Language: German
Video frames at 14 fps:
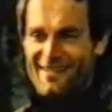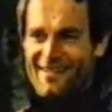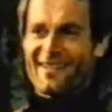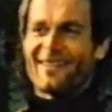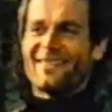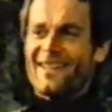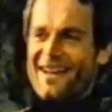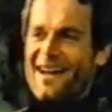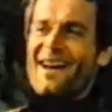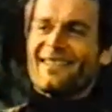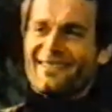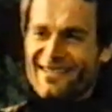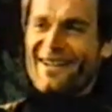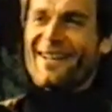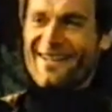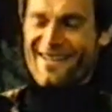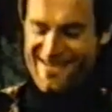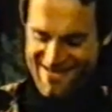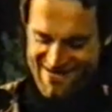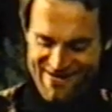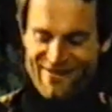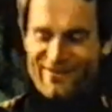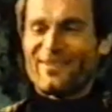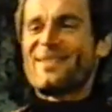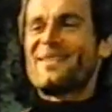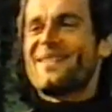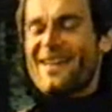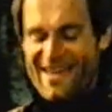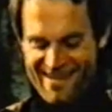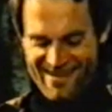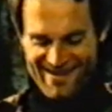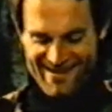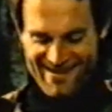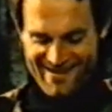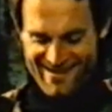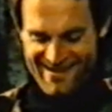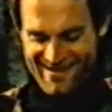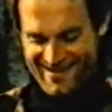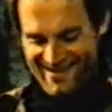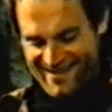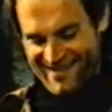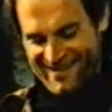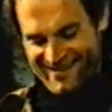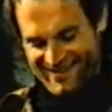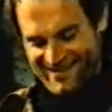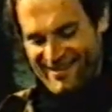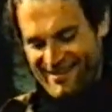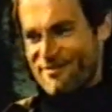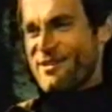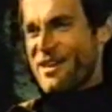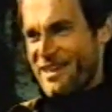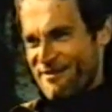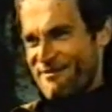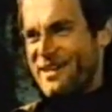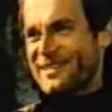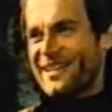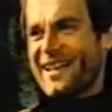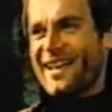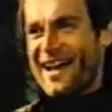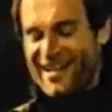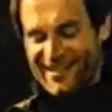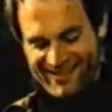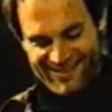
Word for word: ja, hier sind sie nur auf dem Papier. In Fleisch wären sie mir lieber. Wie meinen Sie das? Eine sollte sich mal rüberwachsen